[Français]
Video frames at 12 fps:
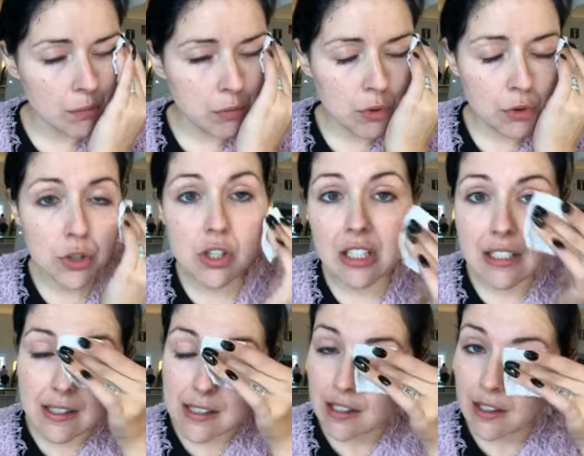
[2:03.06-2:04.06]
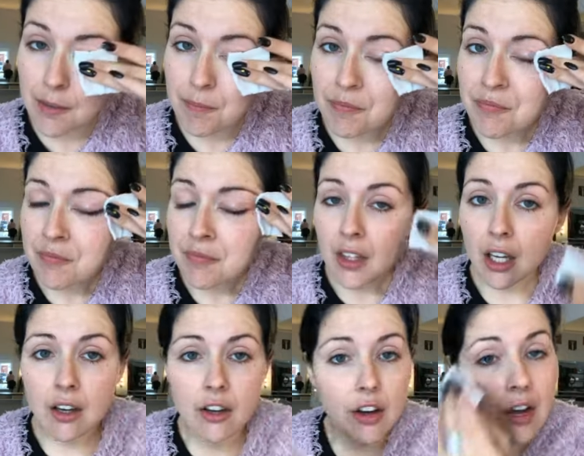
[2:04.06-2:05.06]
beaucoup utiliser
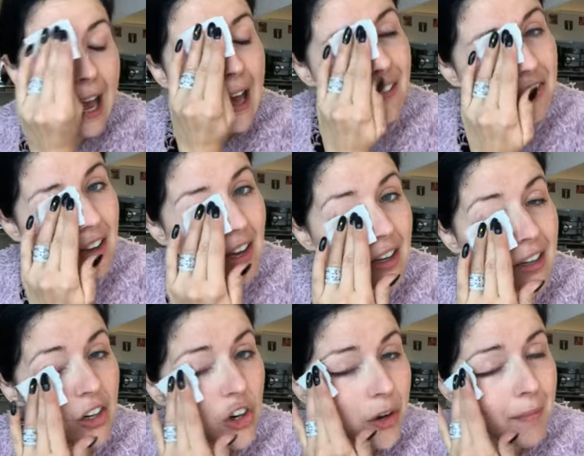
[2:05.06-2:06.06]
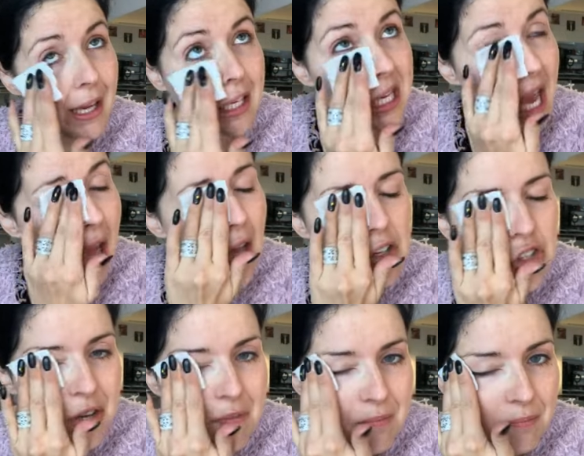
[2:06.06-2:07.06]
euh, avant le maquillage,
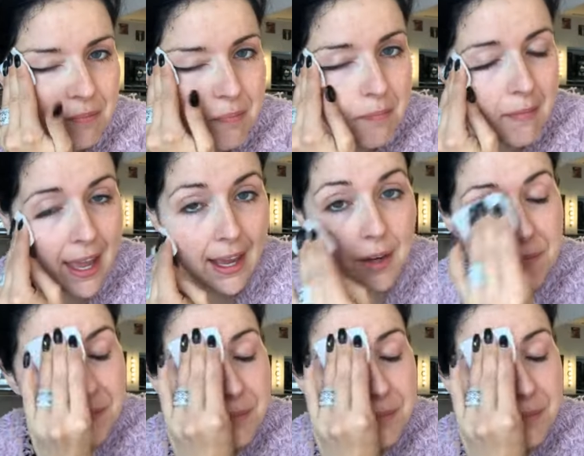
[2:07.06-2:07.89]
mais